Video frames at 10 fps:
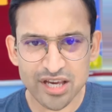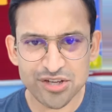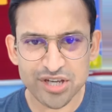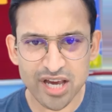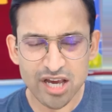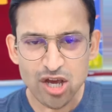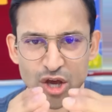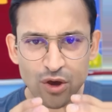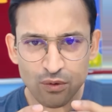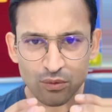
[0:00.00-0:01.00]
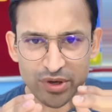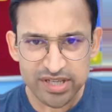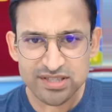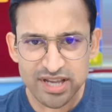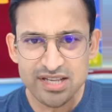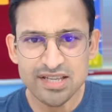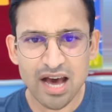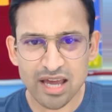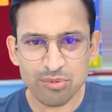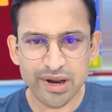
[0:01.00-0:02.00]
देश है इस तरह से
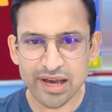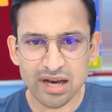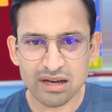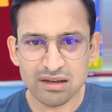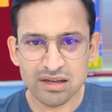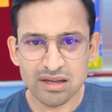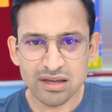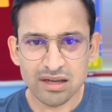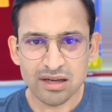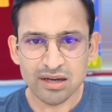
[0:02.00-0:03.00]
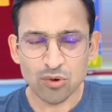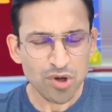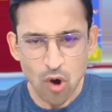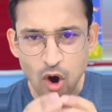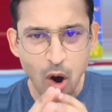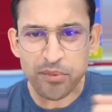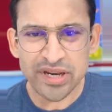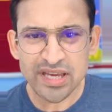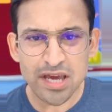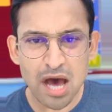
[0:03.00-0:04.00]
आगे बढ़ेगा कोई हॉबी
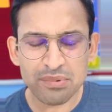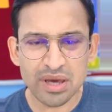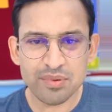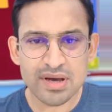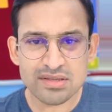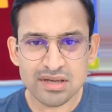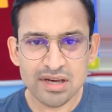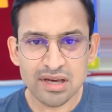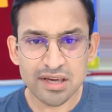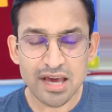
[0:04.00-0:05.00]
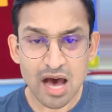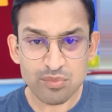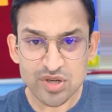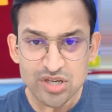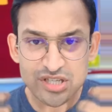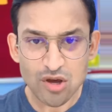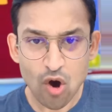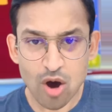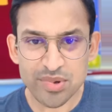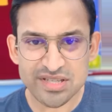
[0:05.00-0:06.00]
नहीं है आपके पास कि आप
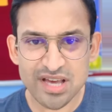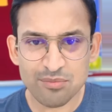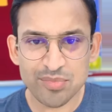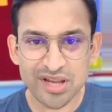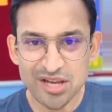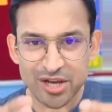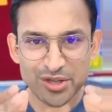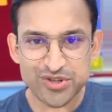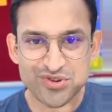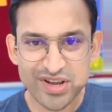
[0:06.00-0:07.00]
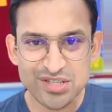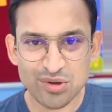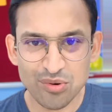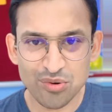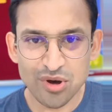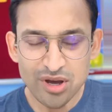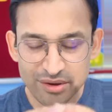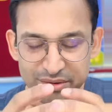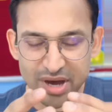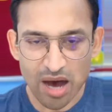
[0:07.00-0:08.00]
हॉबी से अपने स्ट्रेस को
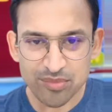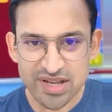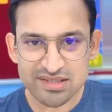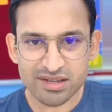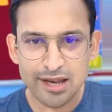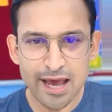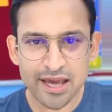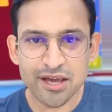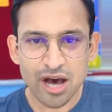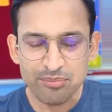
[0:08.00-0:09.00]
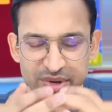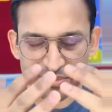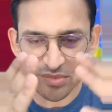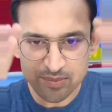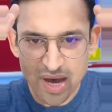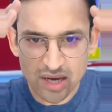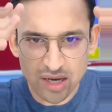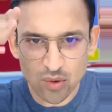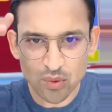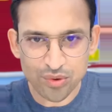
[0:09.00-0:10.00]
कामनेस लाएं अपने दिमाग
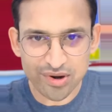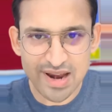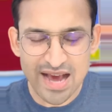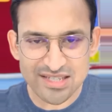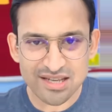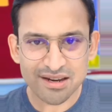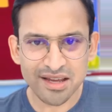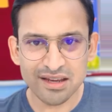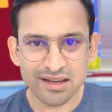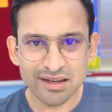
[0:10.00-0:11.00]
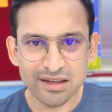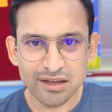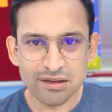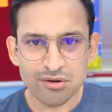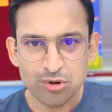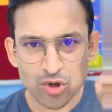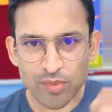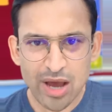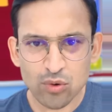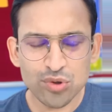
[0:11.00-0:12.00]
को रिलैक्स करें
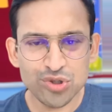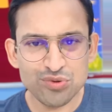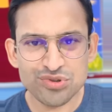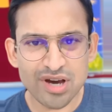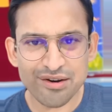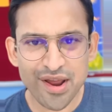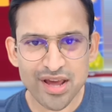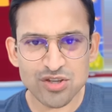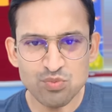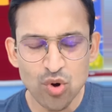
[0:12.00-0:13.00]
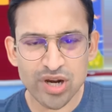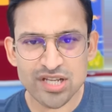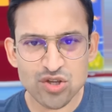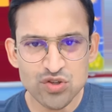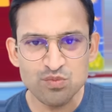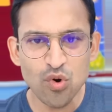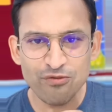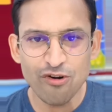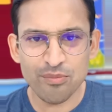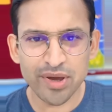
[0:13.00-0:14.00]
टोबैको यूज़ कर रहे हैं स्मोकलेस और स्मोक
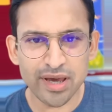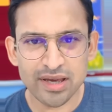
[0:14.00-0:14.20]
फॉर्म के